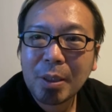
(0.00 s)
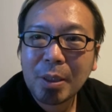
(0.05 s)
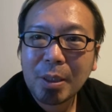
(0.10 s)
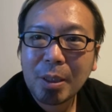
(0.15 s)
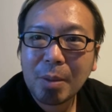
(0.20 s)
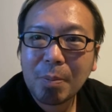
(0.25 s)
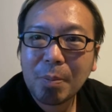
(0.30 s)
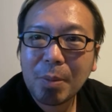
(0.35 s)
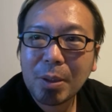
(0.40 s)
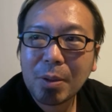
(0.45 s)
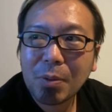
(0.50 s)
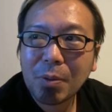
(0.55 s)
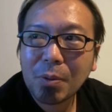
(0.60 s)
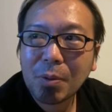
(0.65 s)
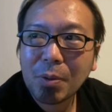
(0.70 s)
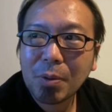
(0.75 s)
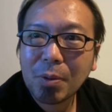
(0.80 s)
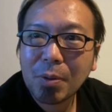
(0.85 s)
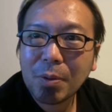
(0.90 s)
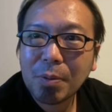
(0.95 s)
やっぱりこ
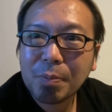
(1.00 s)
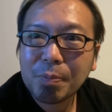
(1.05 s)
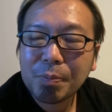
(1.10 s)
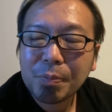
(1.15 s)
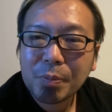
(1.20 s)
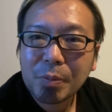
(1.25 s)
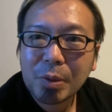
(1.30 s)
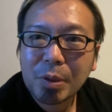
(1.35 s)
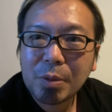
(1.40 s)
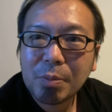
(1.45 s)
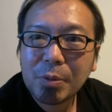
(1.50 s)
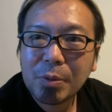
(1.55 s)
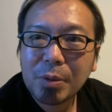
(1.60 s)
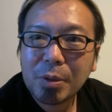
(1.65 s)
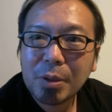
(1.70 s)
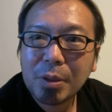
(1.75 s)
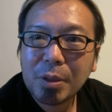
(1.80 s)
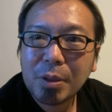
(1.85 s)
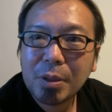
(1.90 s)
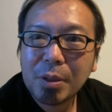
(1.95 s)
の自分
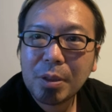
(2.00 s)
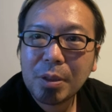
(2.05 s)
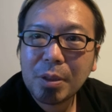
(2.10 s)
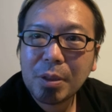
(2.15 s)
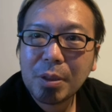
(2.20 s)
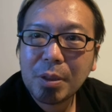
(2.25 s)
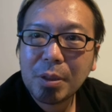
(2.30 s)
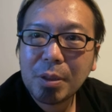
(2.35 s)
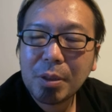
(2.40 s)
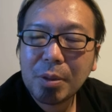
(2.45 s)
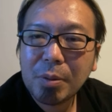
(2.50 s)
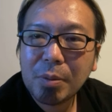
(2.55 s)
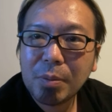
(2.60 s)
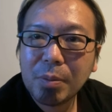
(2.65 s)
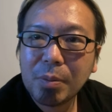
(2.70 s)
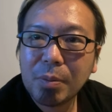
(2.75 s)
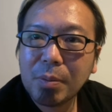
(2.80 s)
に